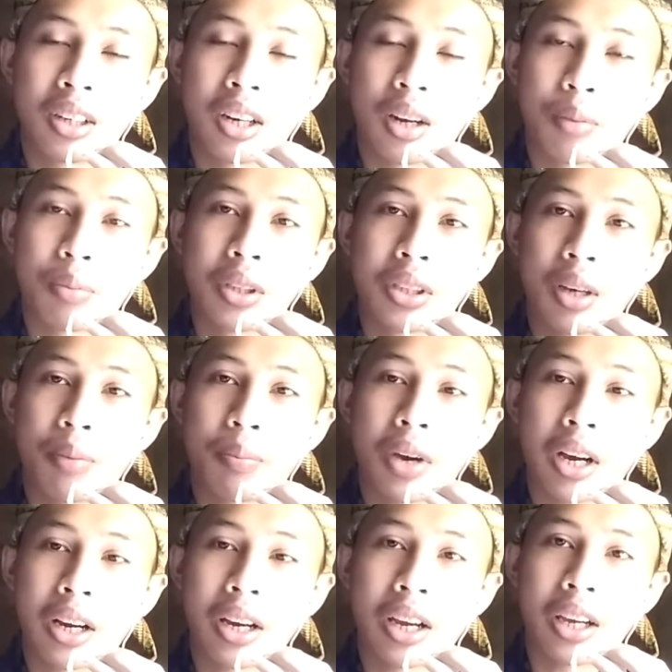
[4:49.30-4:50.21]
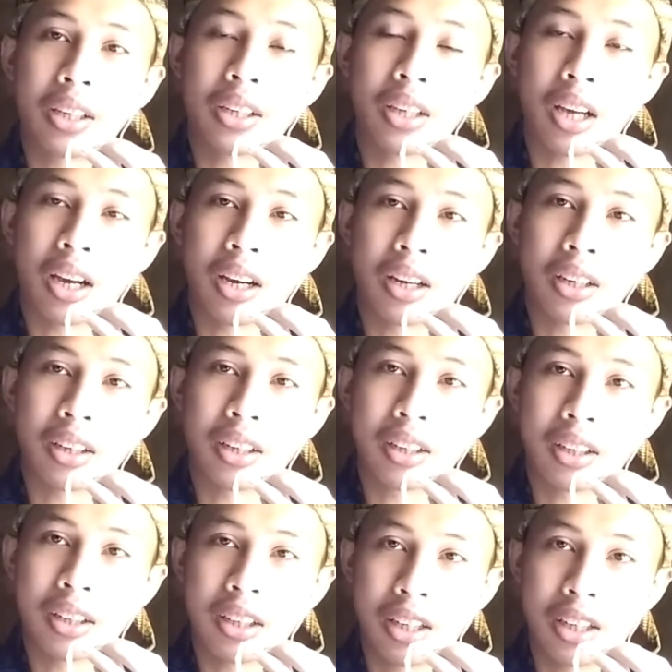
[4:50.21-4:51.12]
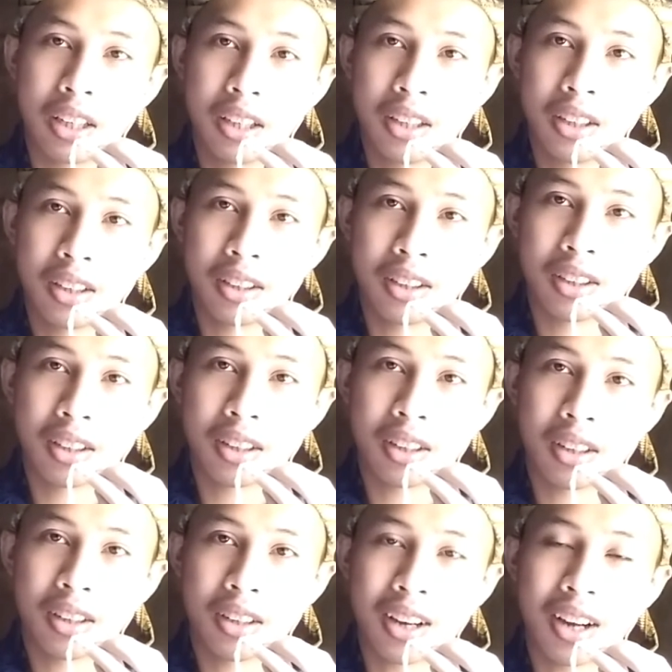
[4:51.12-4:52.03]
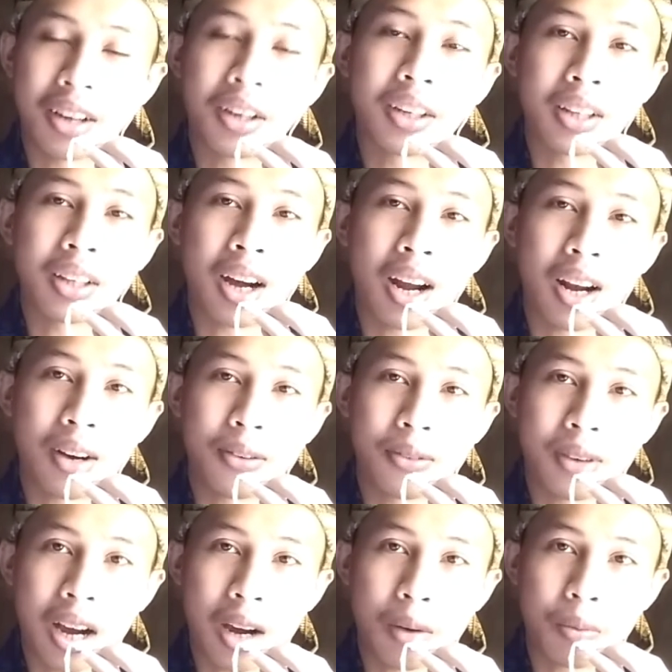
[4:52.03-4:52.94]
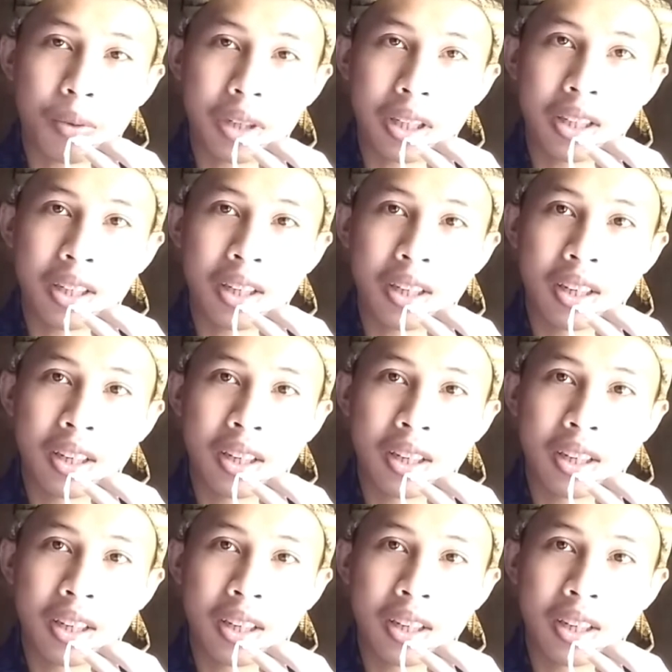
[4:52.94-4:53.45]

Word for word: tidak bisa pakai i yang ini karena terlalu kawi